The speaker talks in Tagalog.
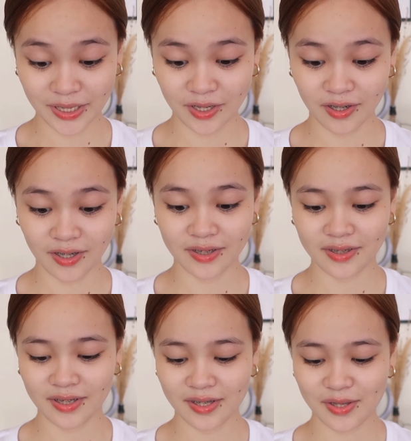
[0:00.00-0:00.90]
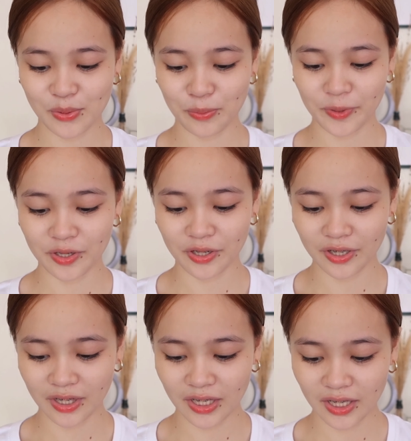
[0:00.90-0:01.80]
my god, it's super
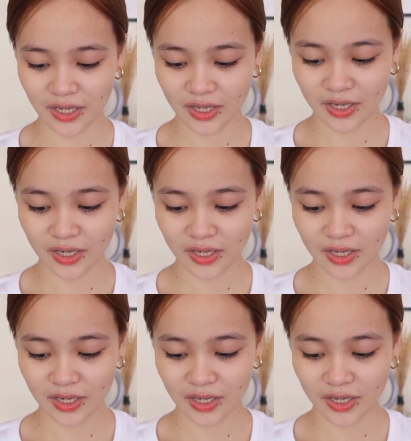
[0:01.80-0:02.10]
dirty.